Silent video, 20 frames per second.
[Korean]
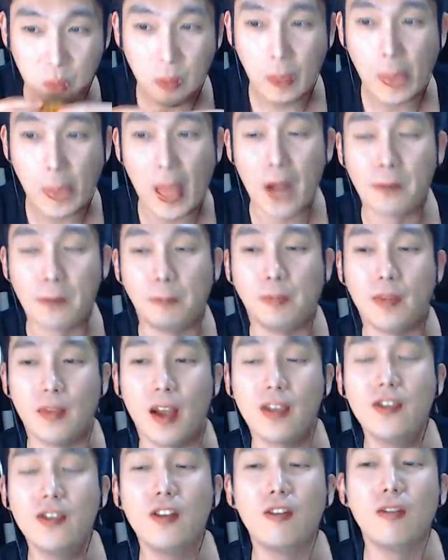음,
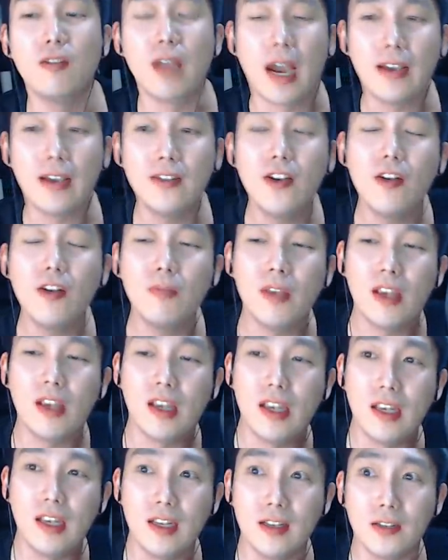양념,
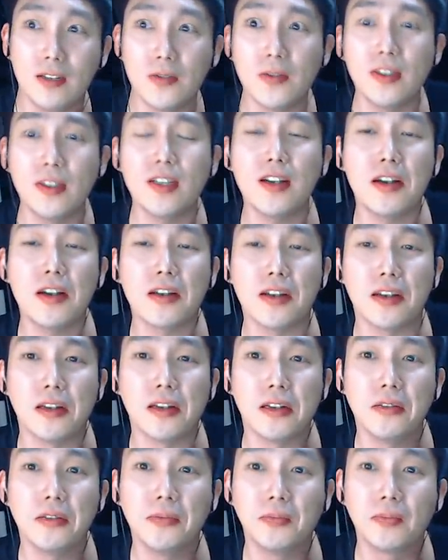양념이
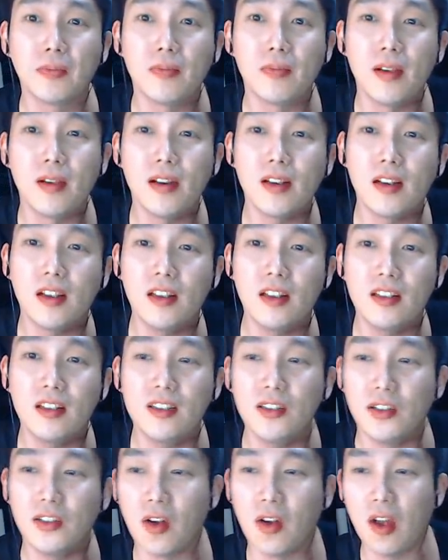솔직하게
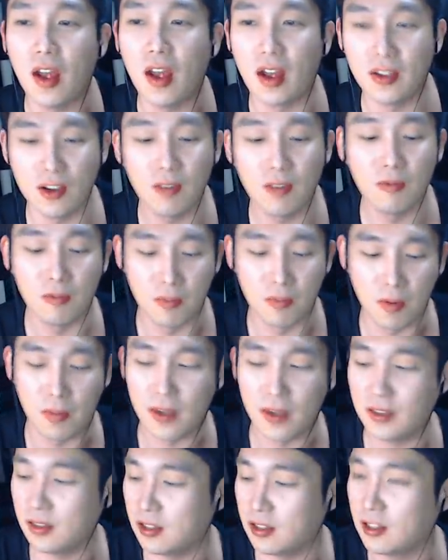페리카나죠. 양념은 뭐
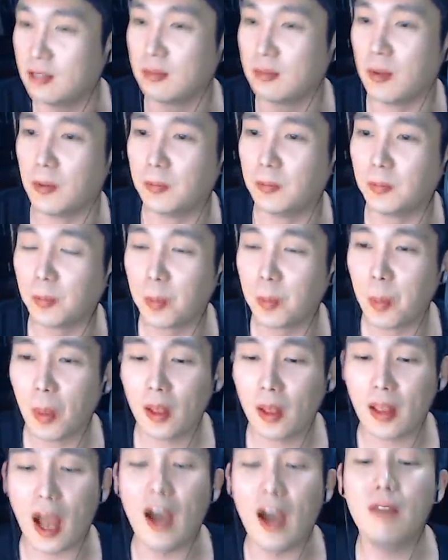베스트는 뭐
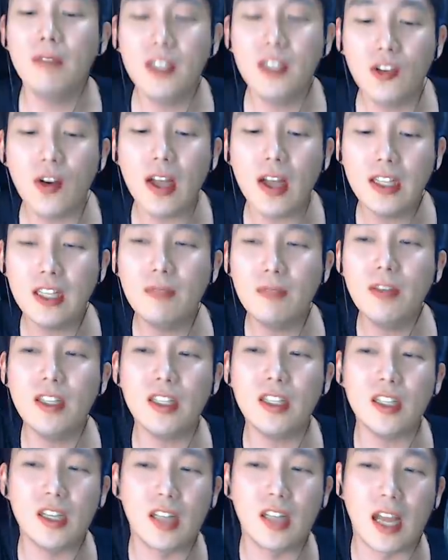다음이
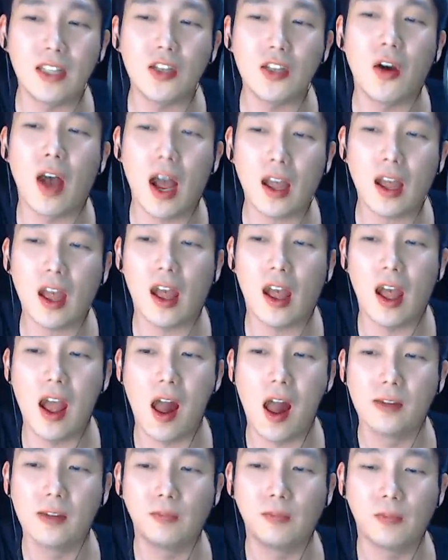저갓집이지
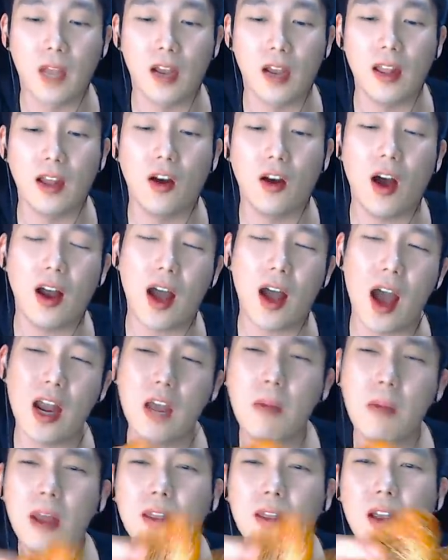냉정하게. 나랑
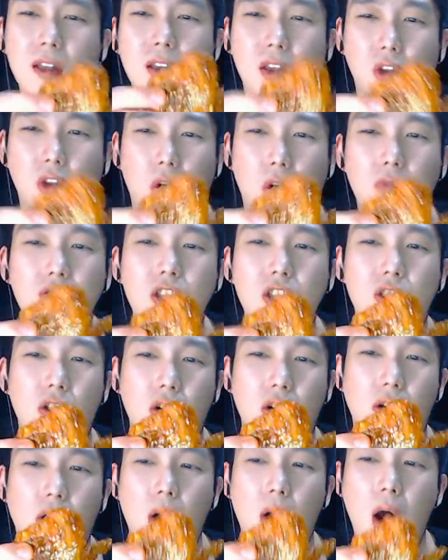카레만 나는 게 너무 싫어
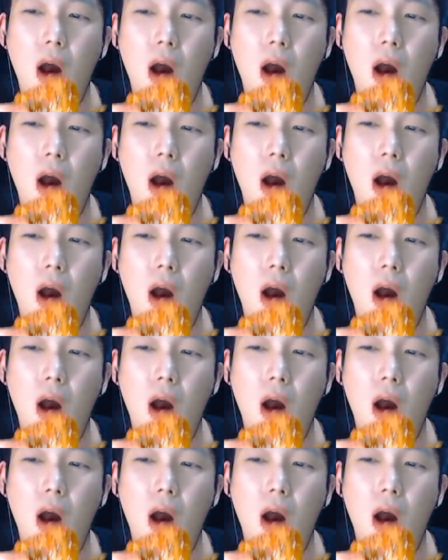이거.